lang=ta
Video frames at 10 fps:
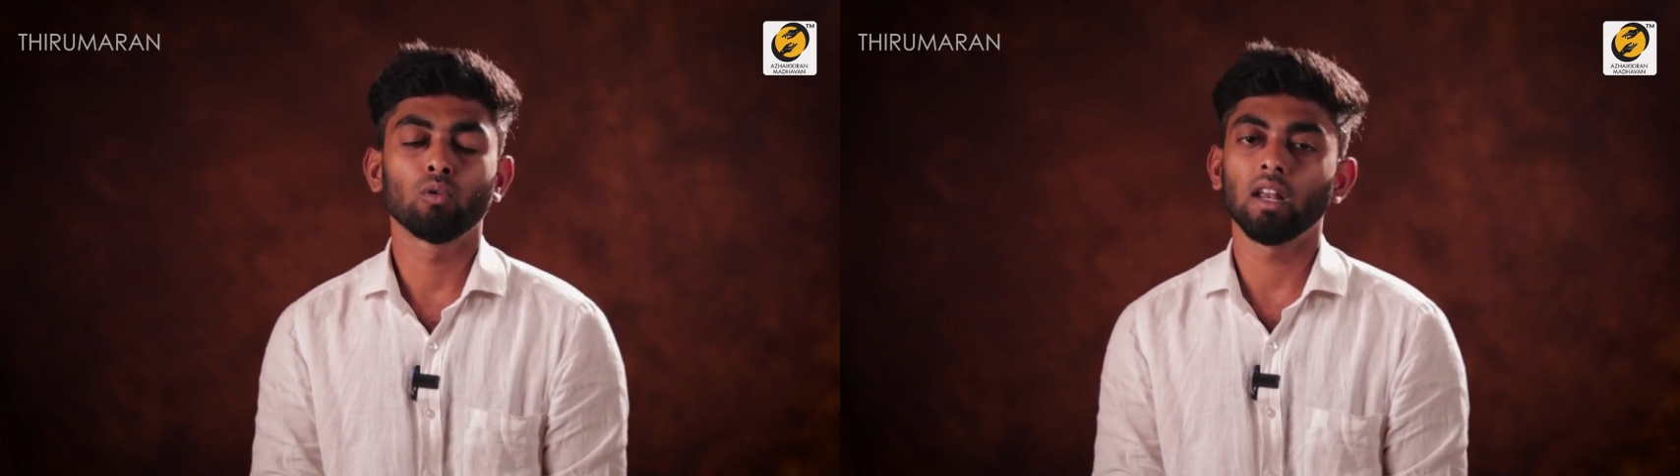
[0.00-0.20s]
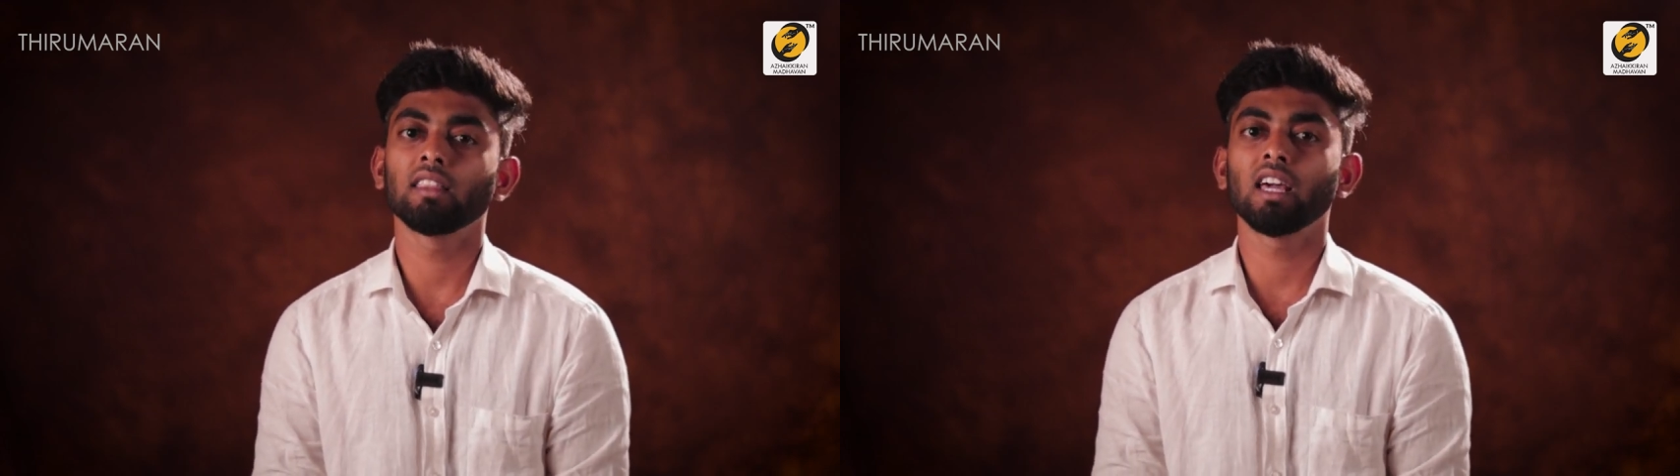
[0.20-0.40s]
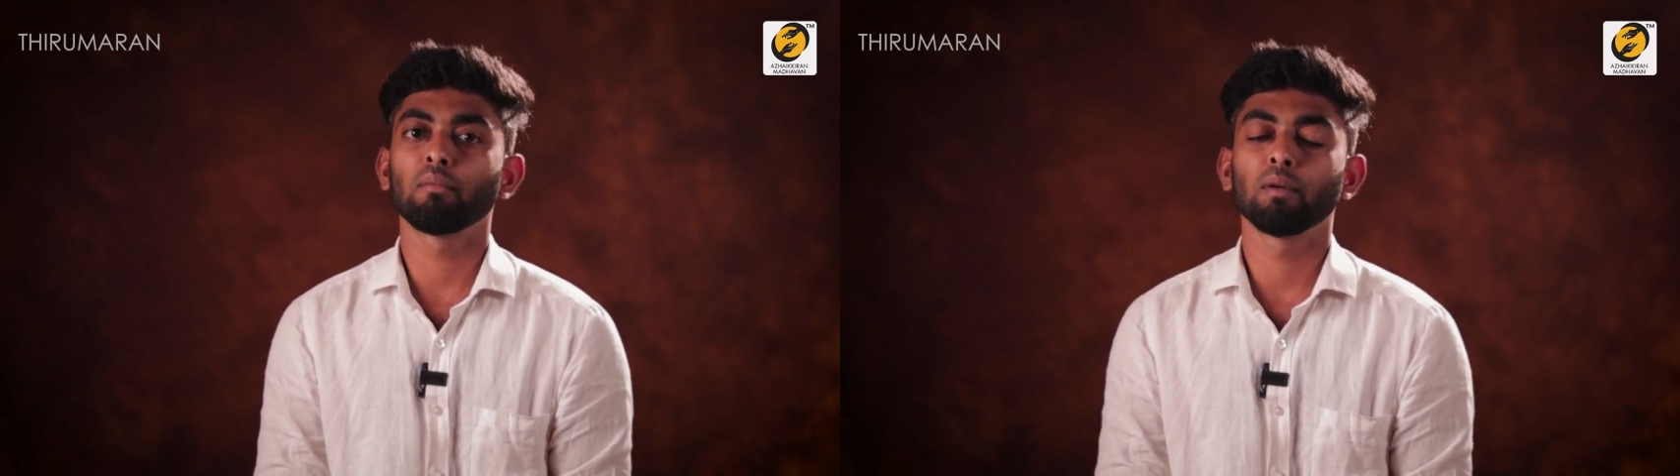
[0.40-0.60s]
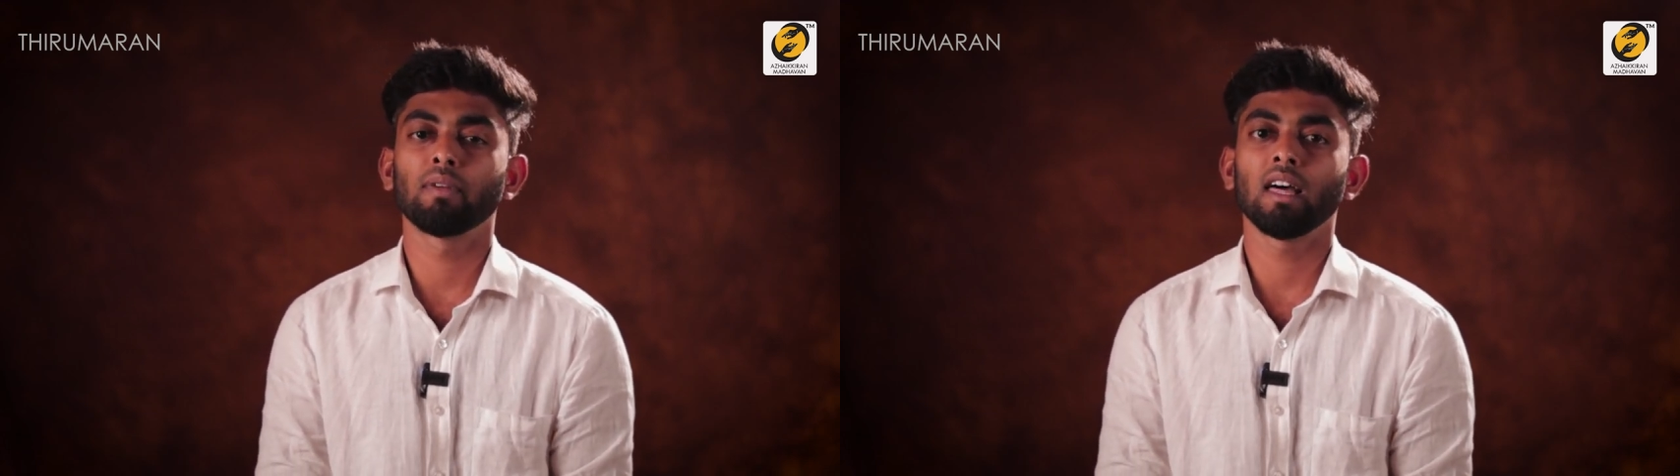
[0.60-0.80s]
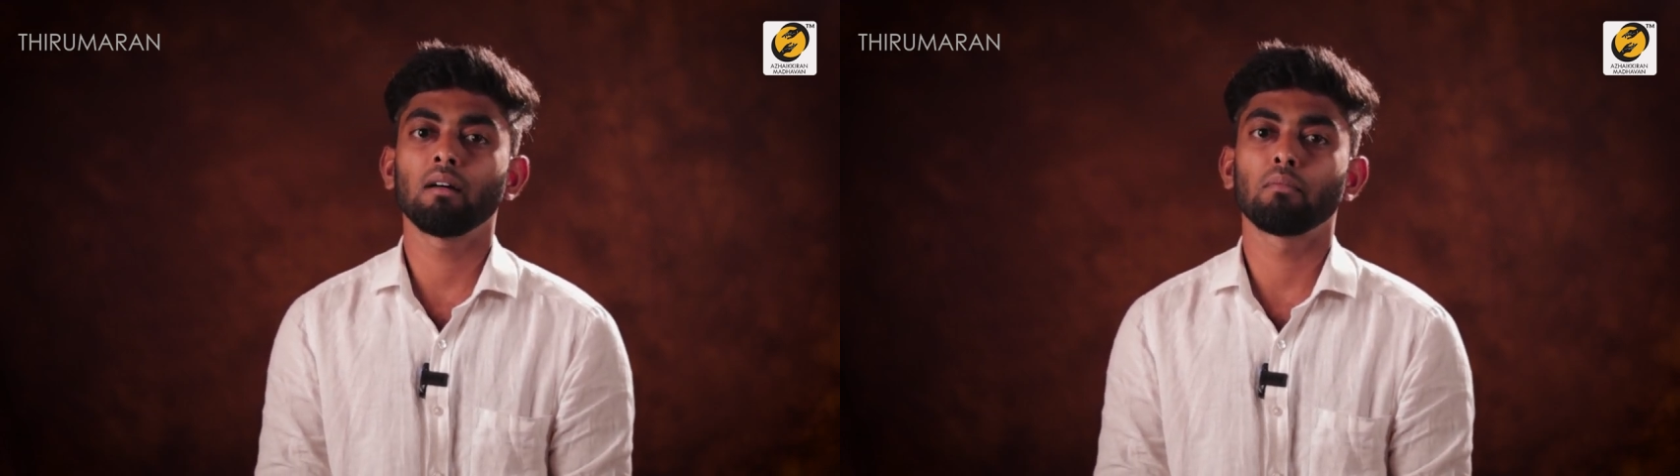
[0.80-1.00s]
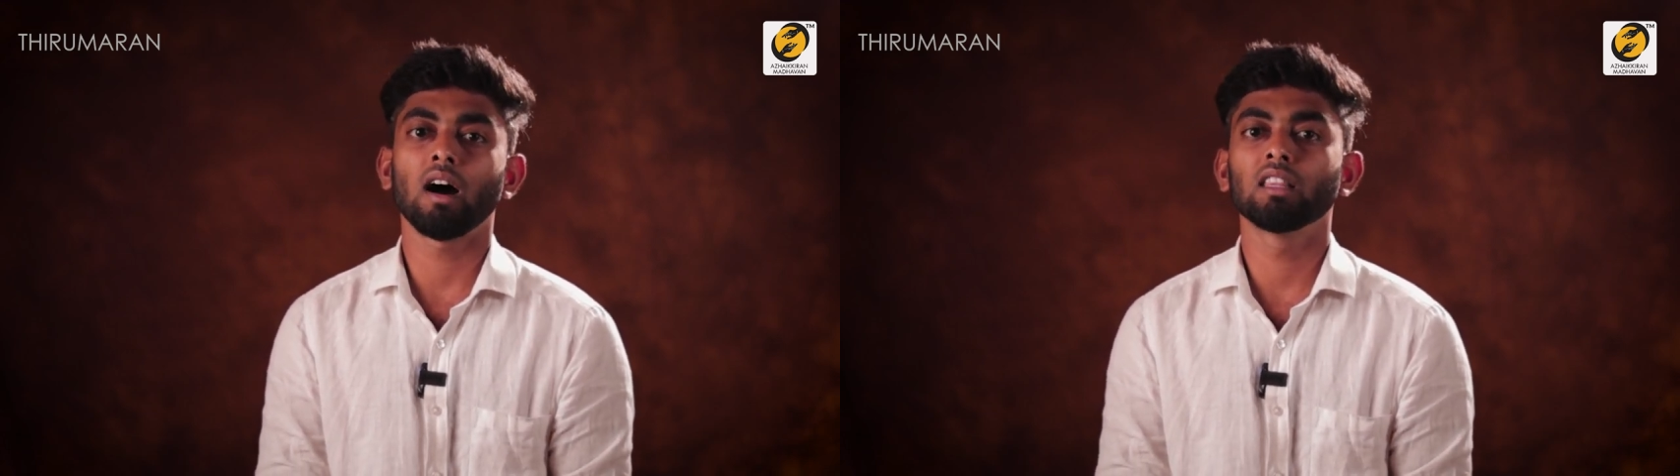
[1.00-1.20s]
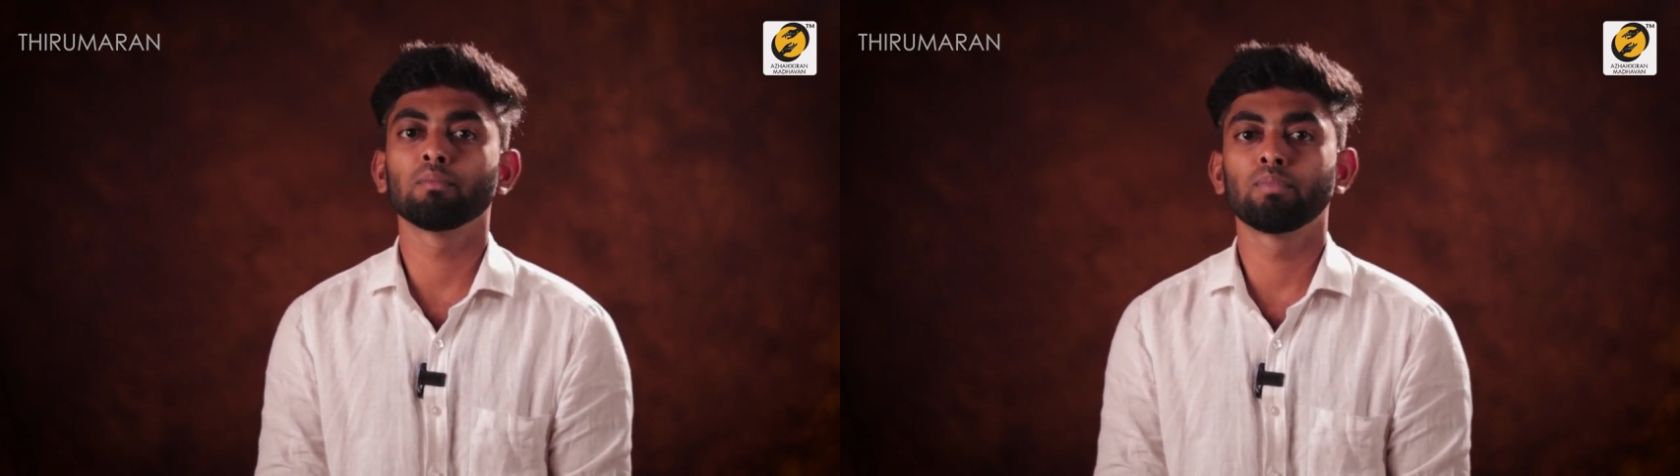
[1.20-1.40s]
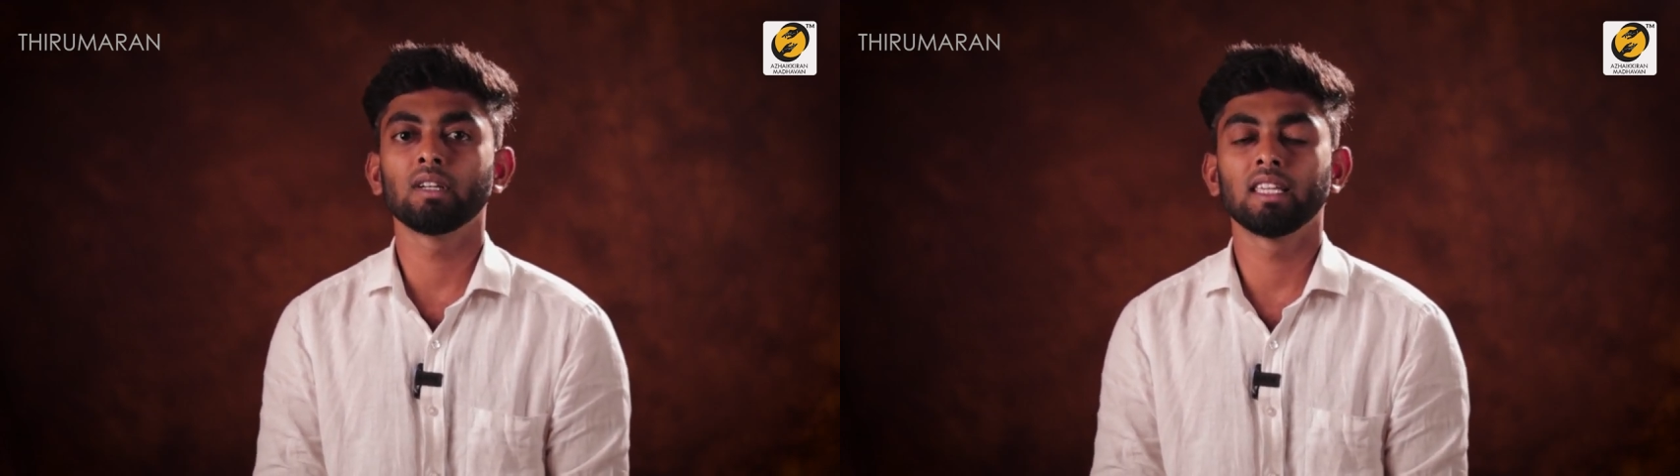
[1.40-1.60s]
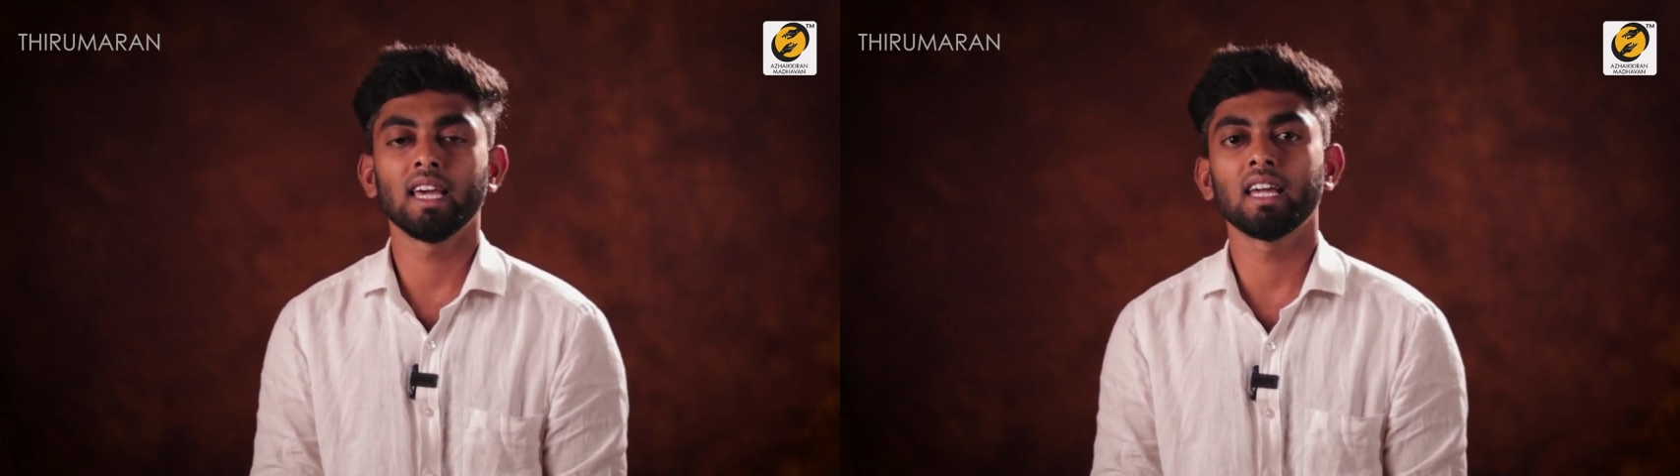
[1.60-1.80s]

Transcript: குழந்தை அமைப்பில் பாதிப்பு